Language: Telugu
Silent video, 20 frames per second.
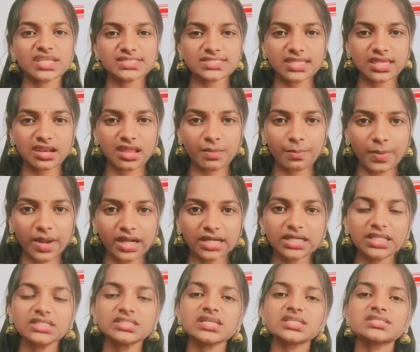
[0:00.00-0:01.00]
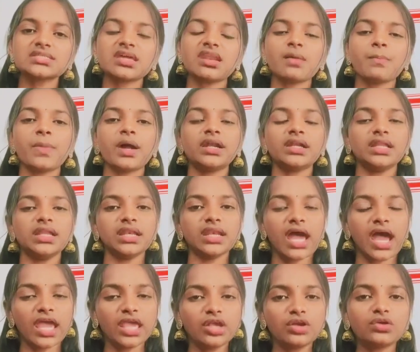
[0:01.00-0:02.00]
జనసేన పార్టీ జనసేన పార్టీ
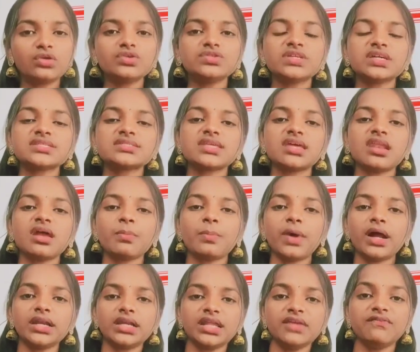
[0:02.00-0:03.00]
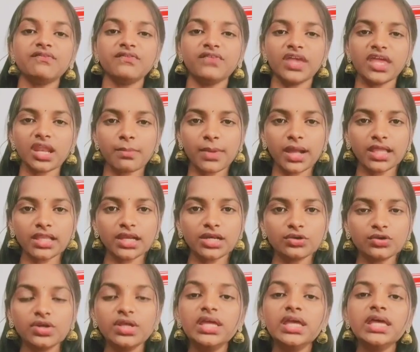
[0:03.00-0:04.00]
నాయకులు జనసేన పార్టీ వీర
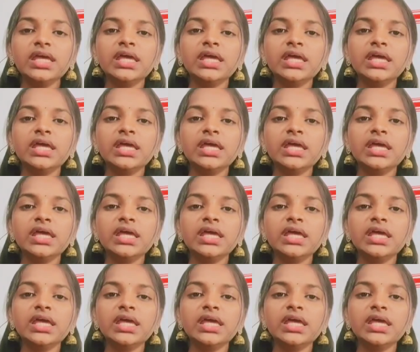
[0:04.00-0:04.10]
మహిళలు